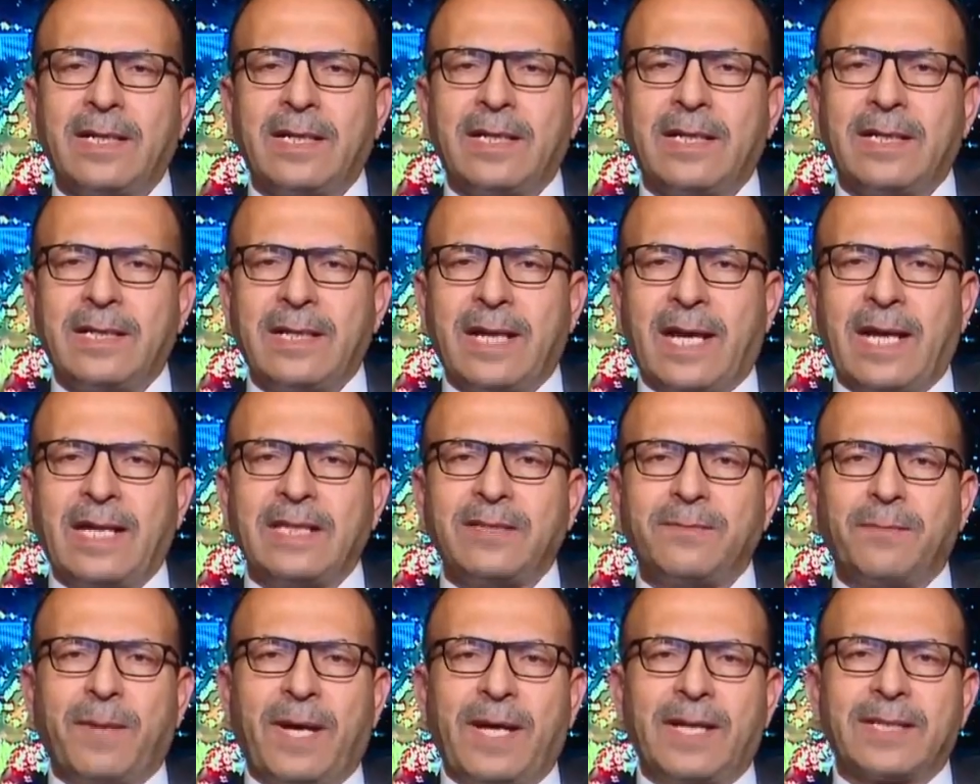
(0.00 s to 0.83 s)

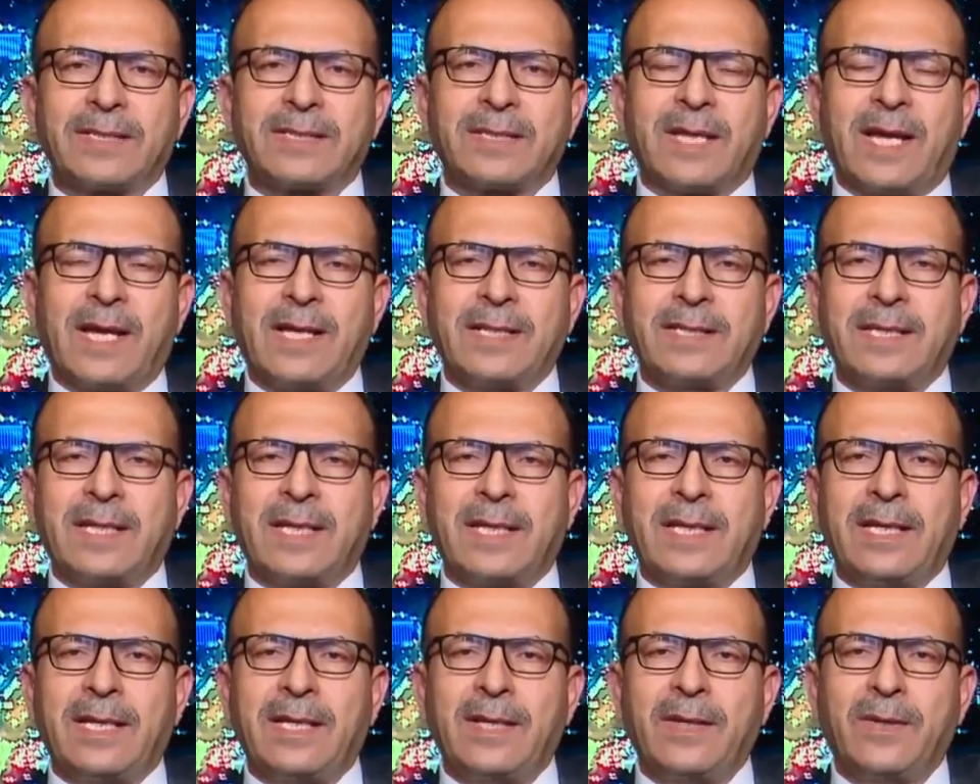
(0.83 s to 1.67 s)
لعد
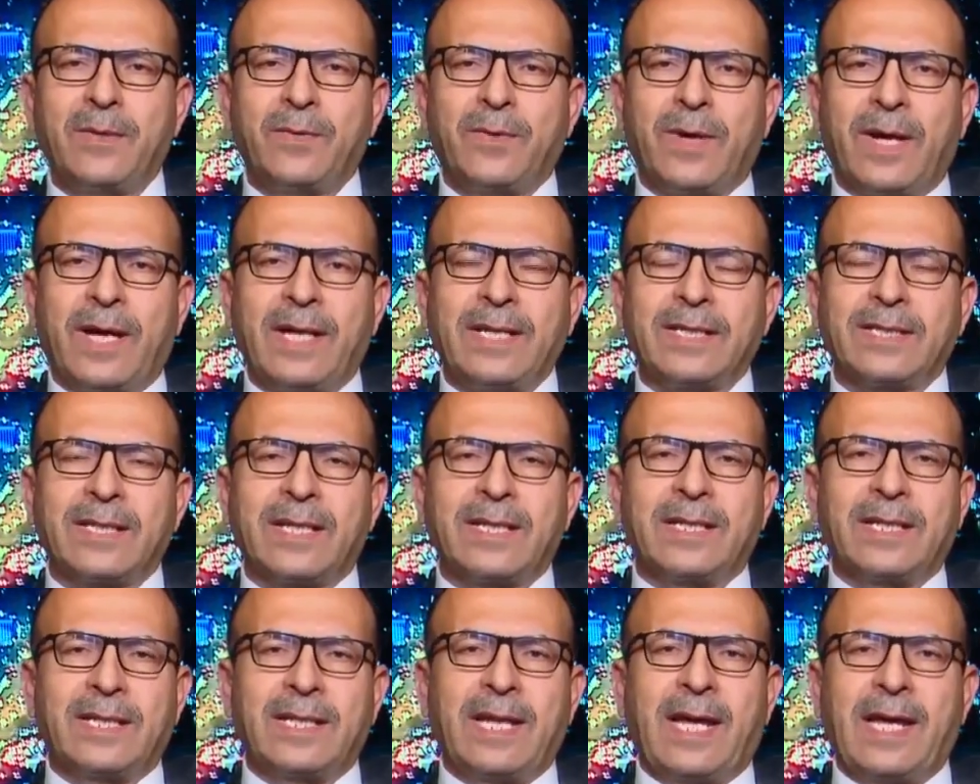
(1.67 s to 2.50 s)
محطاتها
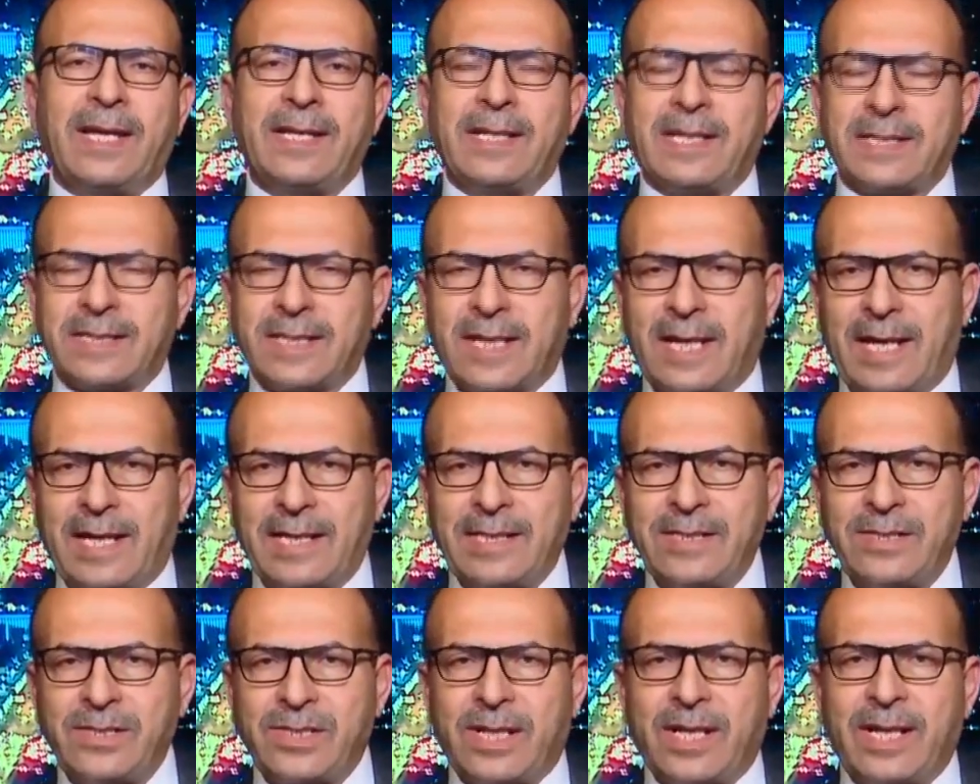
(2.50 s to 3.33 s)
وأيضا إعلان
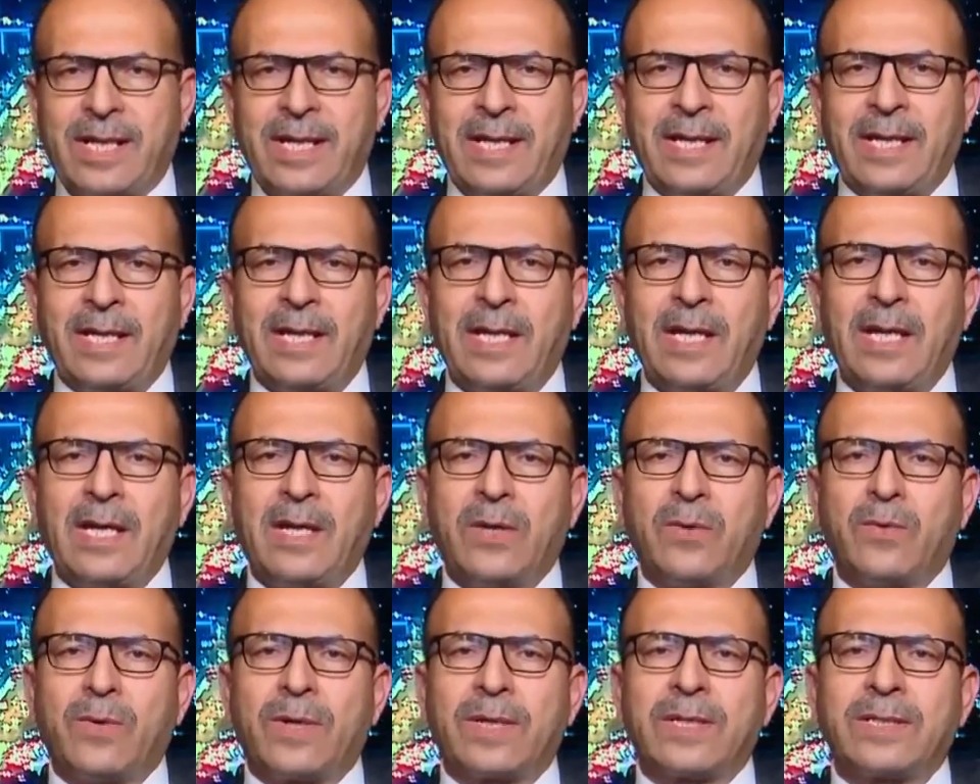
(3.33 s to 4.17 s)
نتائجها
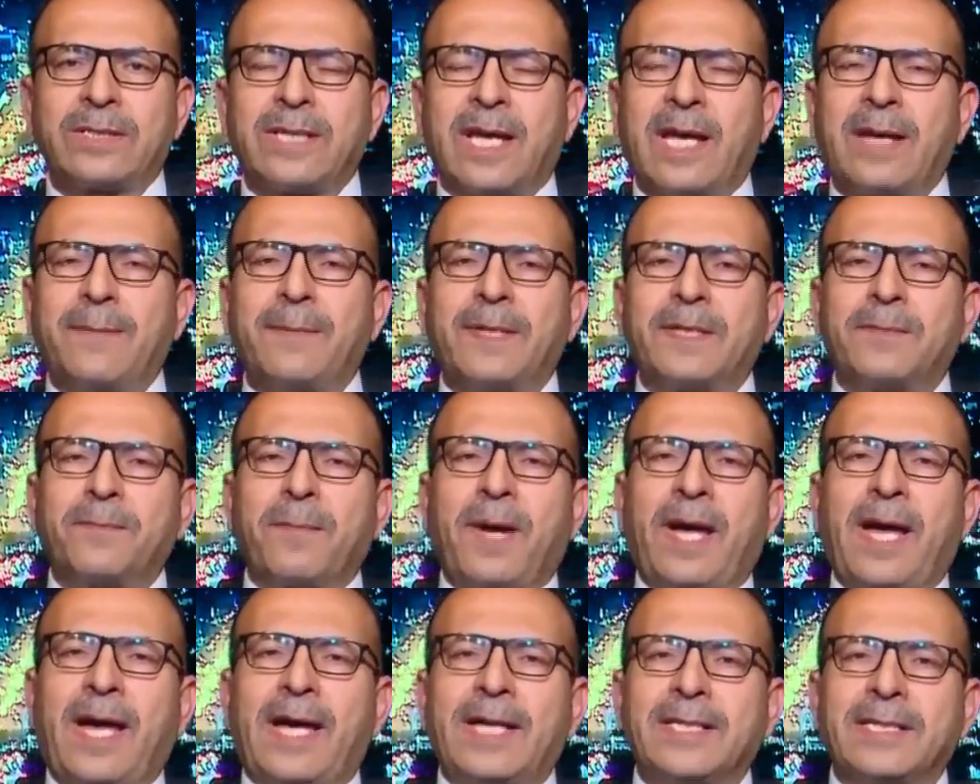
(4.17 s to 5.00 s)
وكتابة
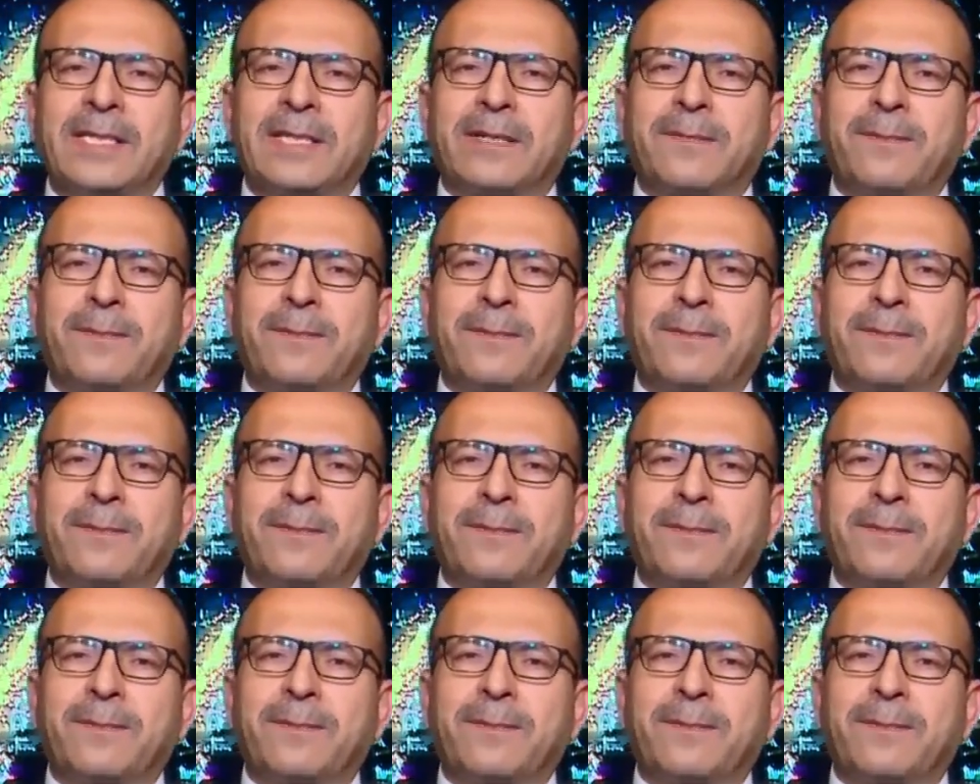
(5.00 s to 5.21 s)
محاضر